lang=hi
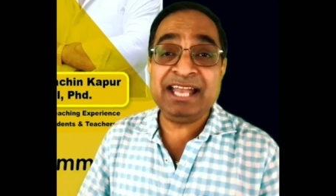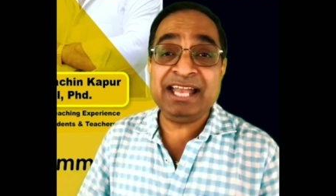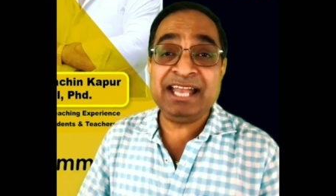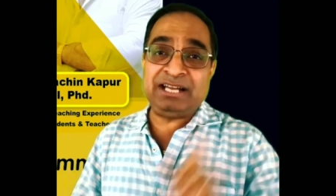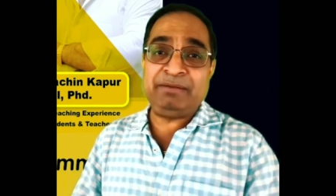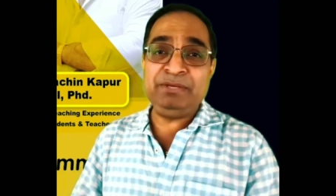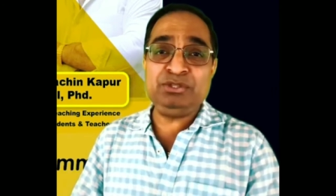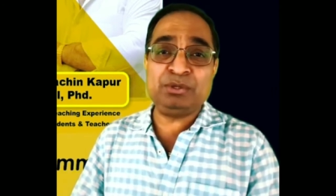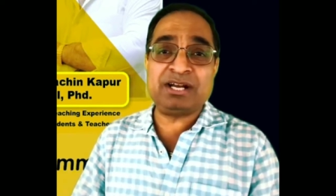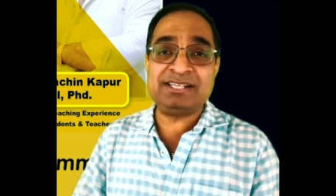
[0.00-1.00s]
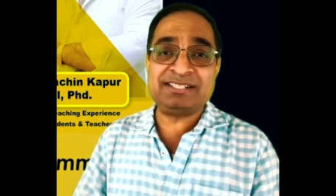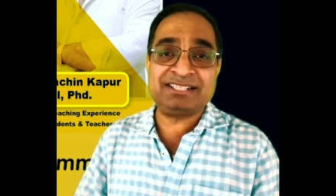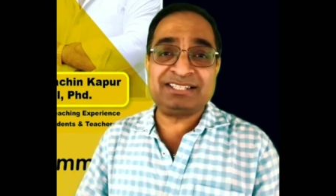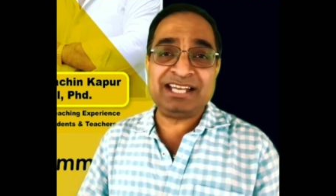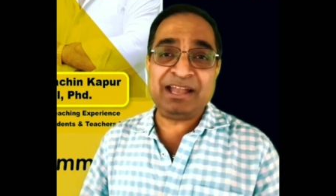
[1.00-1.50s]
बदनामी तो कर
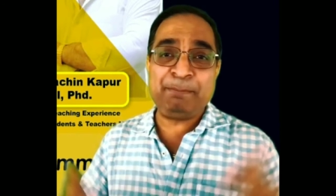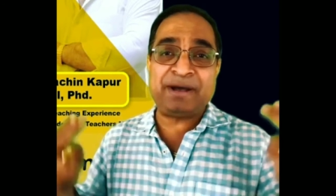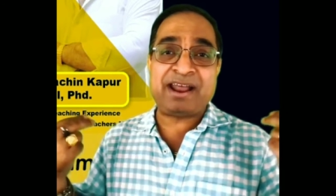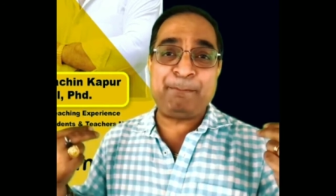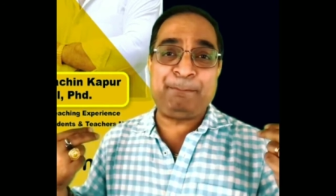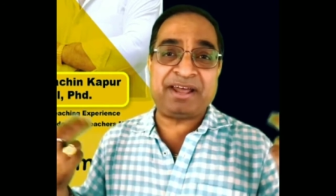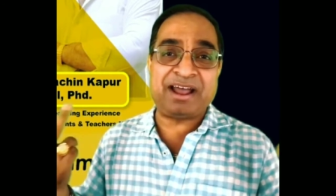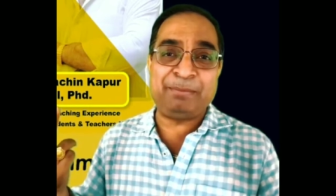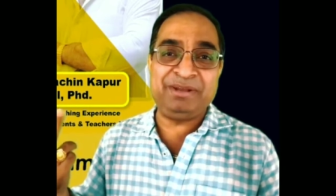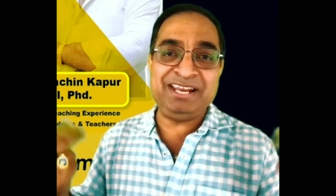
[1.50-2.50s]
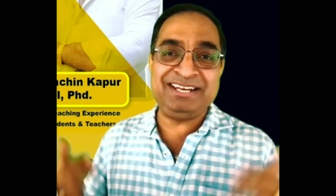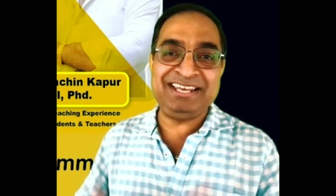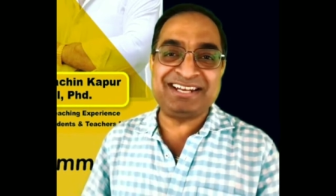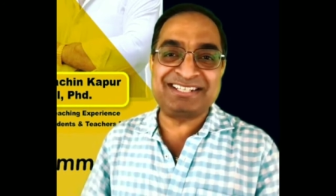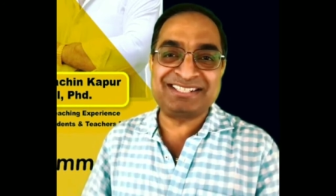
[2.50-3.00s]
सकते हैं पर आप बराबरी
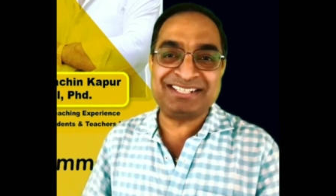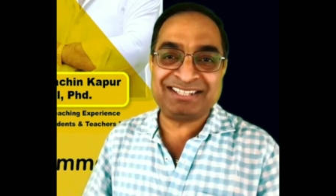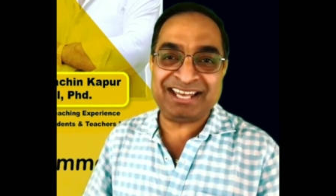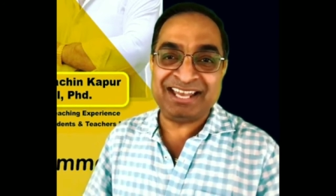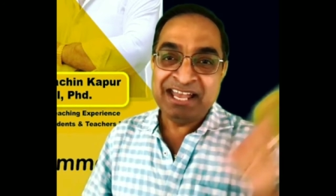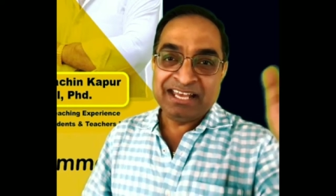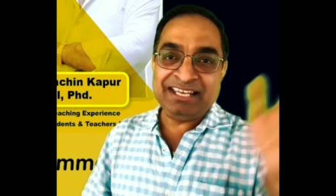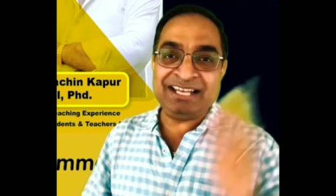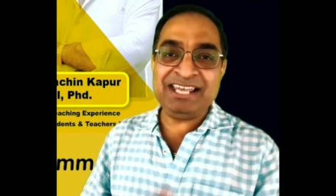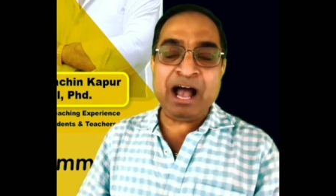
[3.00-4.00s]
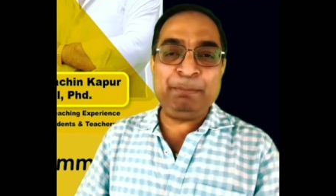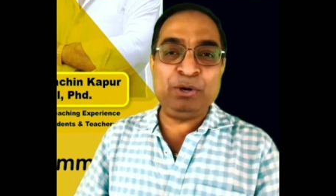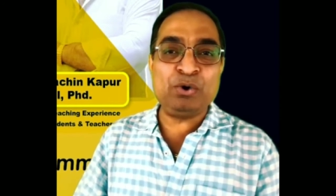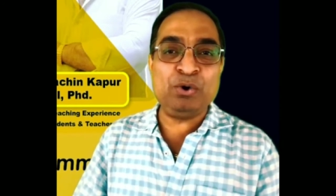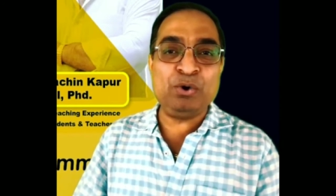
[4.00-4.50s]
नहीं कर सकते यदि आप
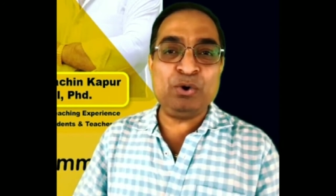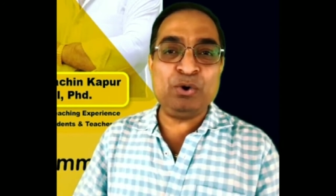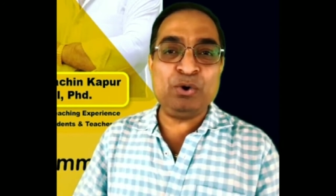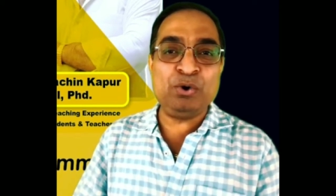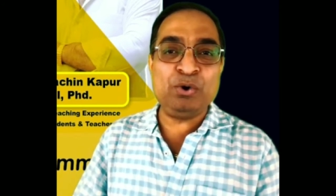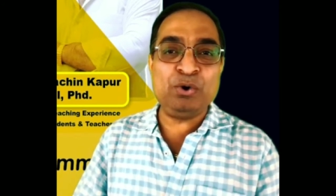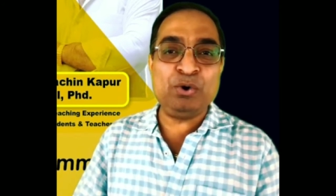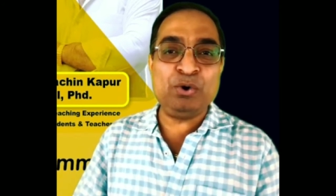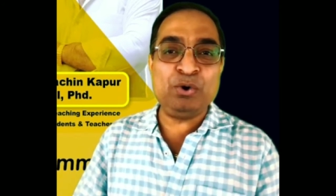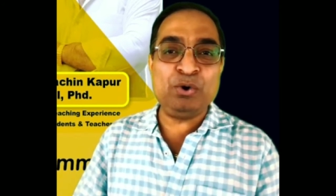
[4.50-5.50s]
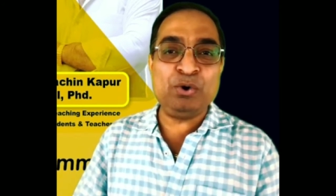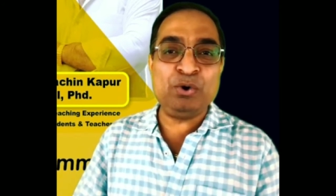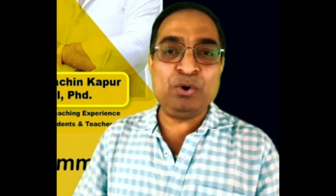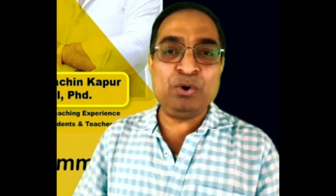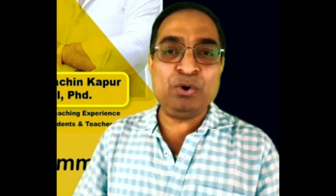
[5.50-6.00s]
लोगों में दम है जो सेल्फ
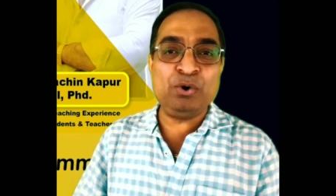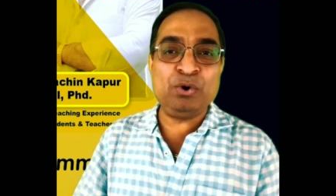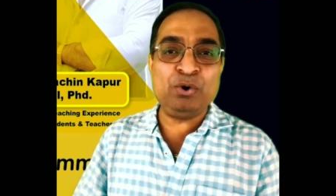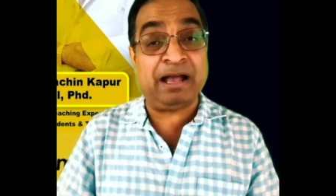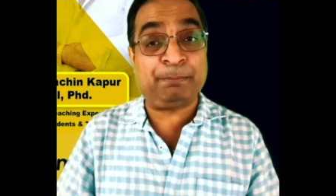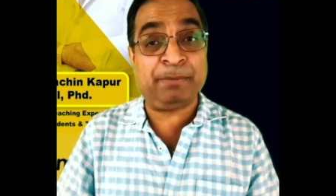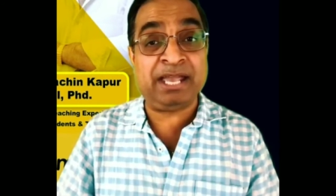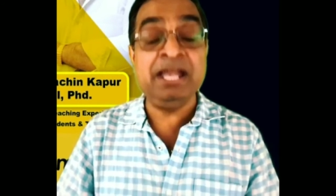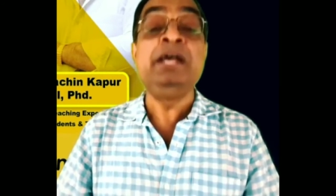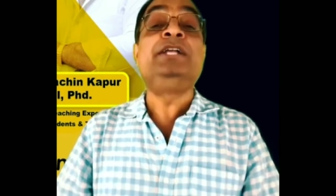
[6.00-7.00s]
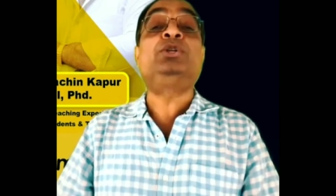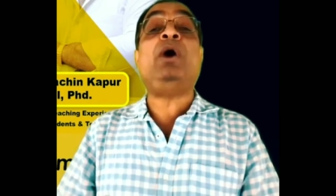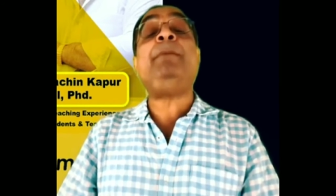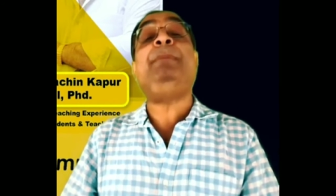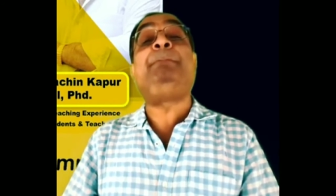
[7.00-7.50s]
एजुकेटर्स हैं अपने आप में तो
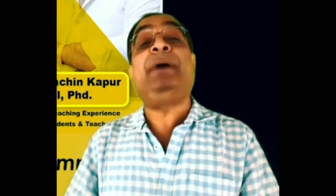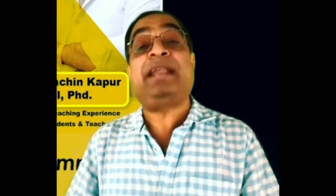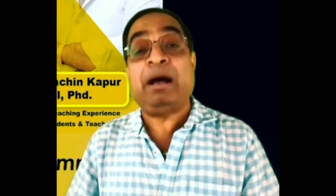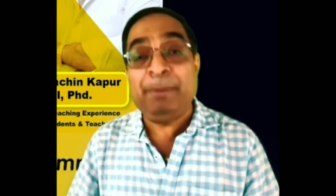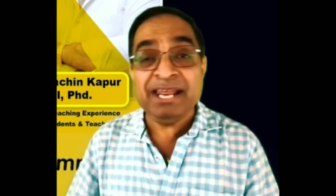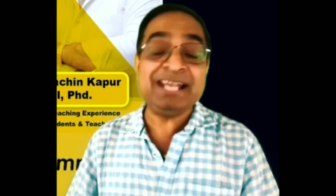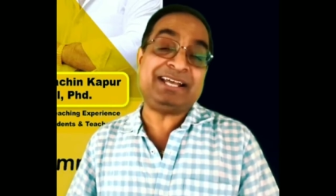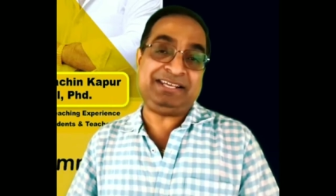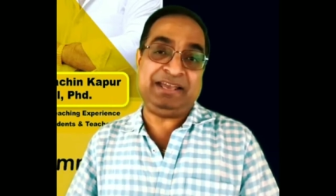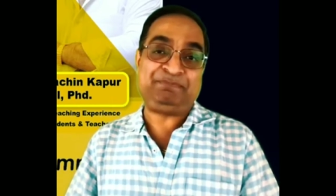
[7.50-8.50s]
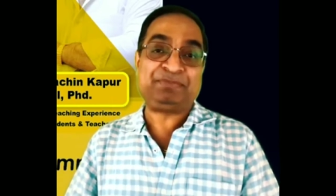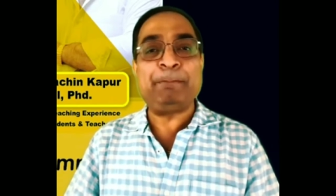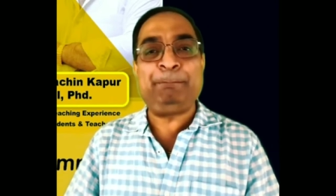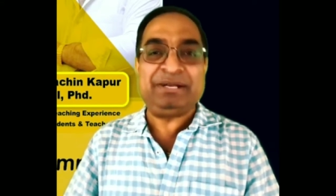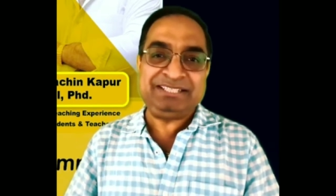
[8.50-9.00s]
आप बराबरी करिए
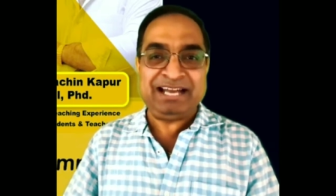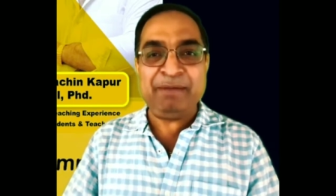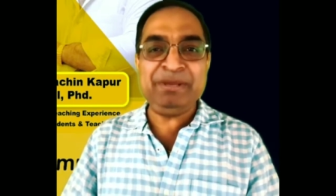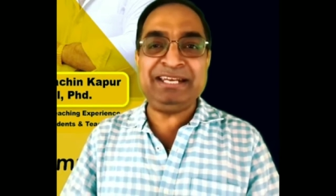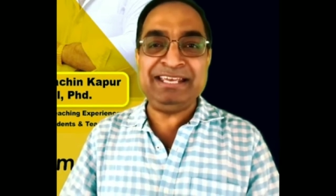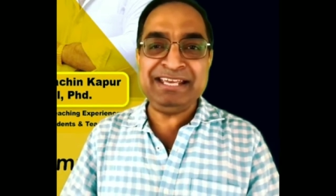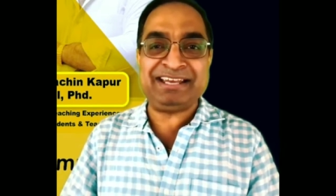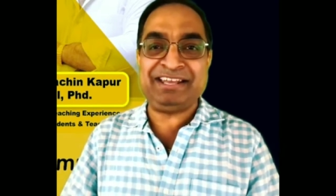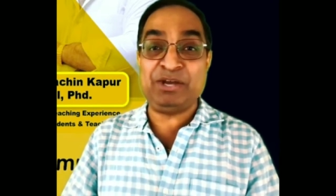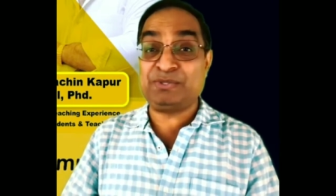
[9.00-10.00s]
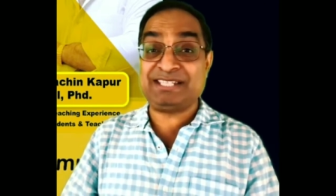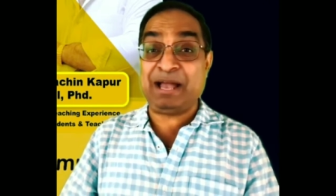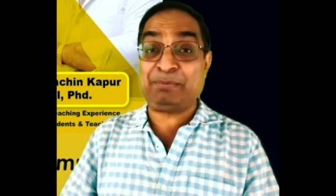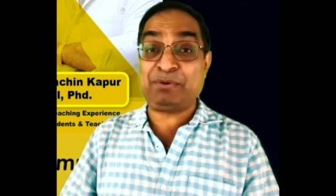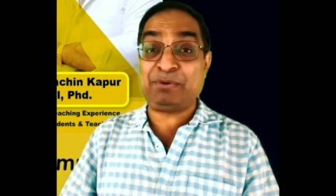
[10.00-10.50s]
बदनामी नहीं करिए उससे
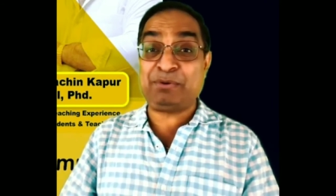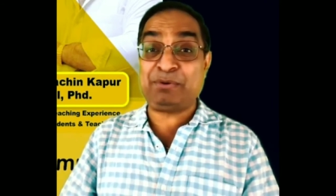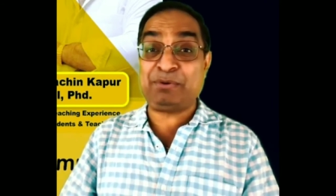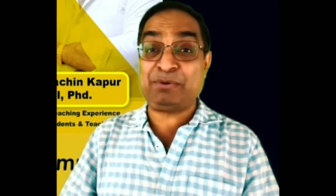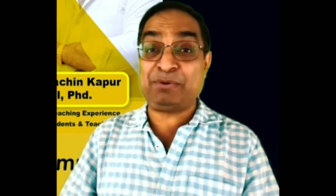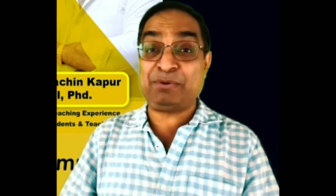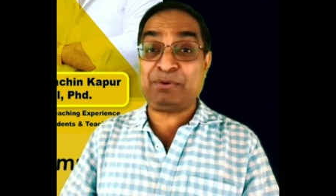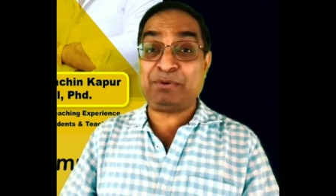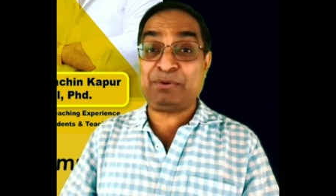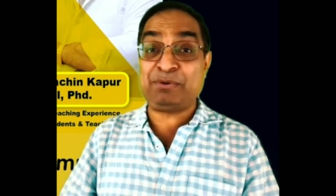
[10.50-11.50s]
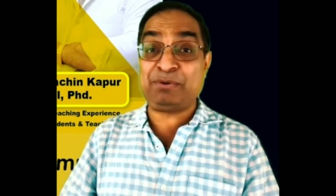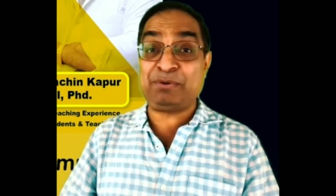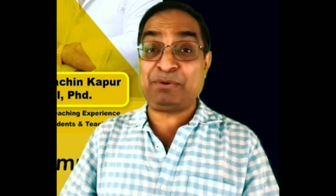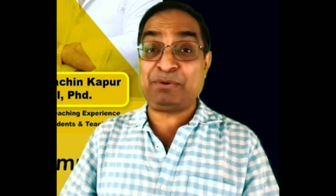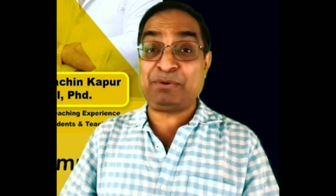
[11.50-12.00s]
आपको कुछ हासिल नहीं होगा
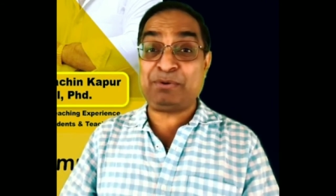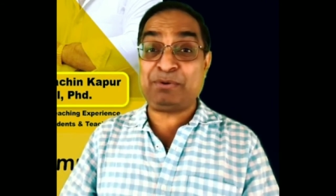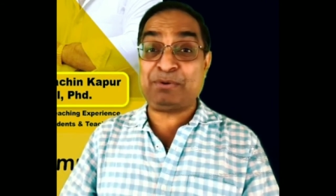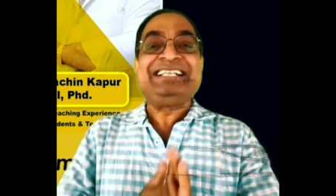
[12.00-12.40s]
राइट जी